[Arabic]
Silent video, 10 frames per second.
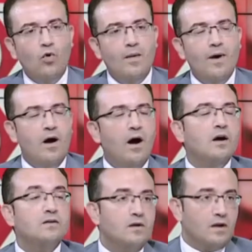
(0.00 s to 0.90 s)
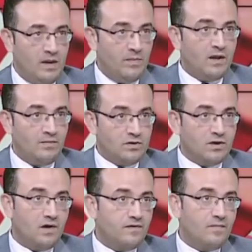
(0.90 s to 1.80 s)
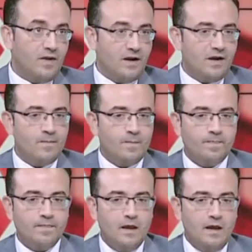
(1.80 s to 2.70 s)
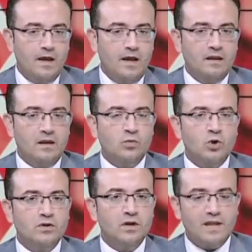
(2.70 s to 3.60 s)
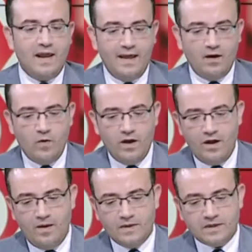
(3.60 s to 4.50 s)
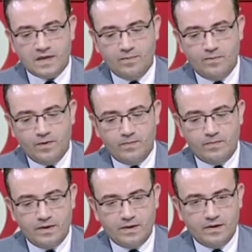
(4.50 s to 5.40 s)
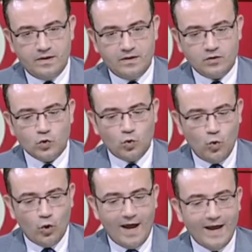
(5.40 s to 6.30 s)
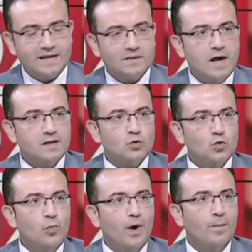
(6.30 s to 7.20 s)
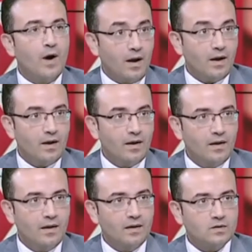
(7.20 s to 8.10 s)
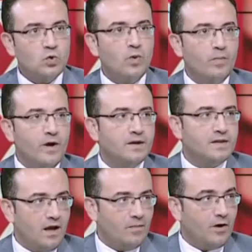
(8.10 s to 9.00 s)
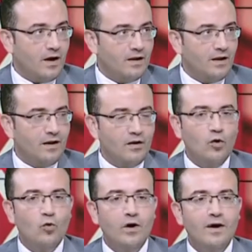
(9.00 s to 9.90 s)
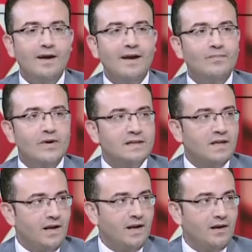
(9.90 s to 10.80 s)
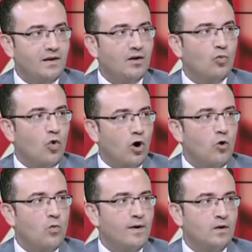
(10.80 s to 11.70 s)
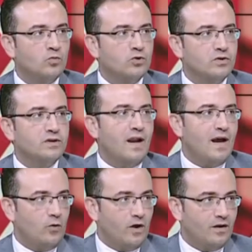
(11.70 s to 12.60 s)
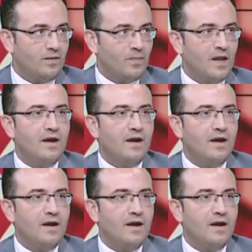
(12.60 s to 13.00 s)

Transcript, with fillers: هو اخطر كمان من ضعف المناعه ان المضادات الحيويه بتسبب ظهور حاجه اسمها السوبر بج السوبر بج ده عباره عن ايه اللي هو البكتيريا المقاومه للمضادات الحيويه